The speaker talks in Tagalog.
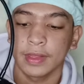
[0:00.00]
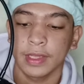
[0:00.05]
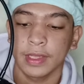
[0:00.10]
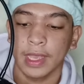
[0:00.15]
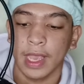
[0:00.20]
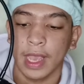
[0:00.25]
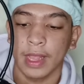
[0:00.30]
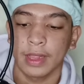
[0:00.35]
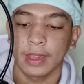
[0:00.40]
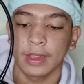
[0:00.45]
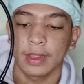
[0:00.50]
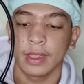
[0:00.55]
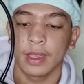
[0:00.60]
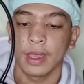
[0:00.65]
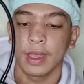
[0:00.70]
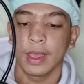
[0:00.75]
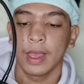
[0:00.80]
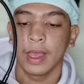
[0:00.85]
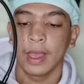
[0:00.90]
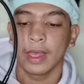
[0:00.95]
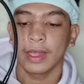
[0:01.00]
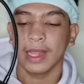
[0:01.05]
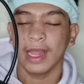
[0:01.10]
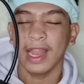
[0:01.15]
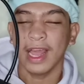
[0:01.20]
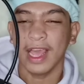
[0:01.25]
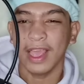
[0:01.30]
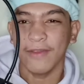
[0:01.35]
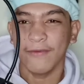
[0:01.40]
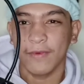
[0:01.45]
Ayan. Sa
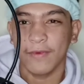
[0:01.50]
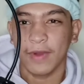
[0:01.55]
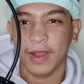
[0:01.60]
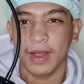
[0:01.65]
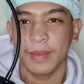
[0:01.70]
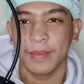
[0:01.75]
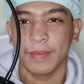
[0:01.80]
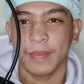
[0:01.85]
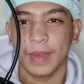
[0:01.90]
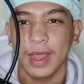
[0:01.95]
live one,